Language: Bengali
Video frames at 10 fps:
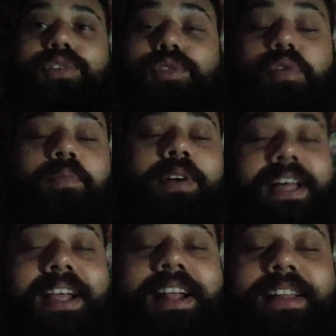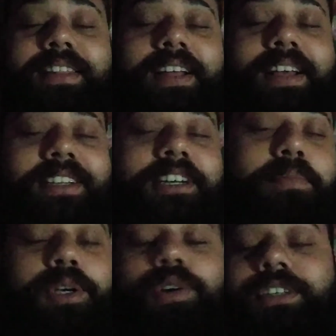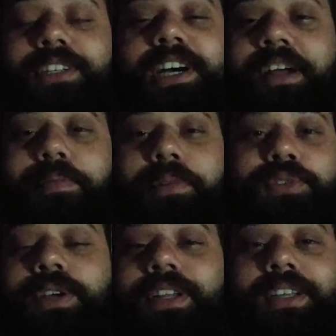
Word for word: ঘুমটা কালকে রাত্রে চাপই হয়েছে খারাপ কিছু হয়নি